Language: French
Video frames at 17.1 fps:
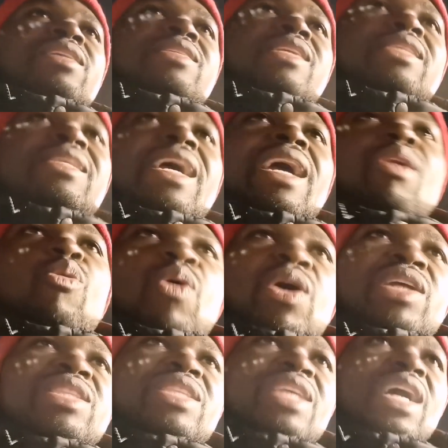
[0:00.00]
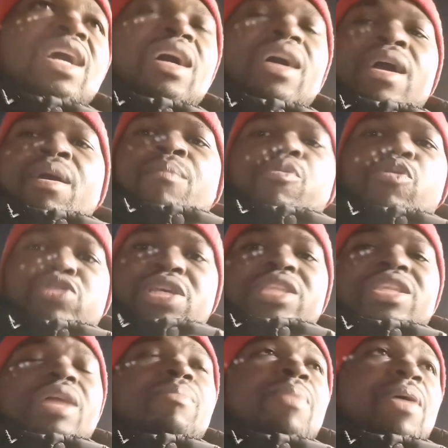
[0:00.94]
C'est très lointain. Pour
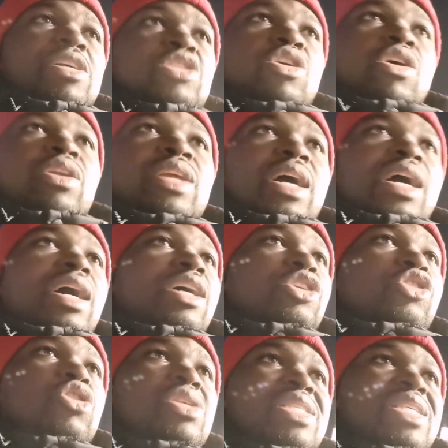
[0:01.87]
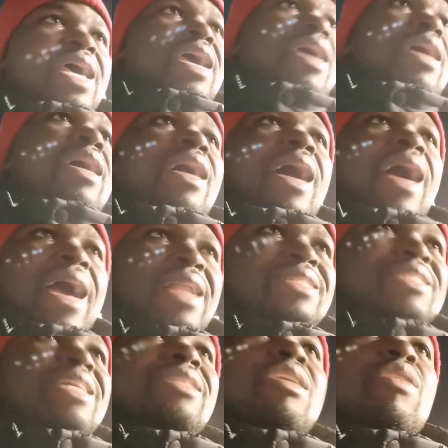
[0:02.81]
certaines personnes, hein, je sais,
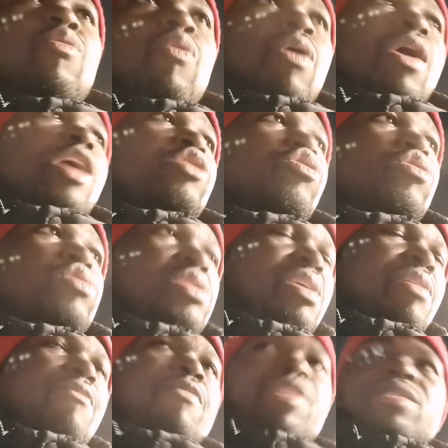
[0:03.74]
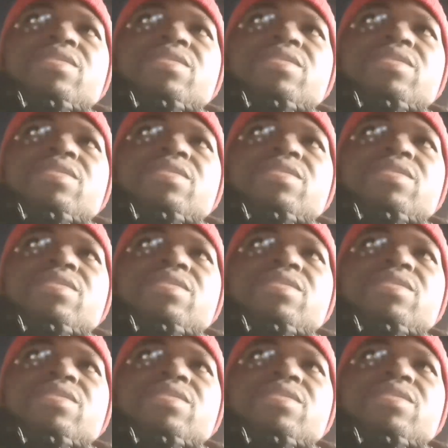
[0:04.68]
elles se découragent aussi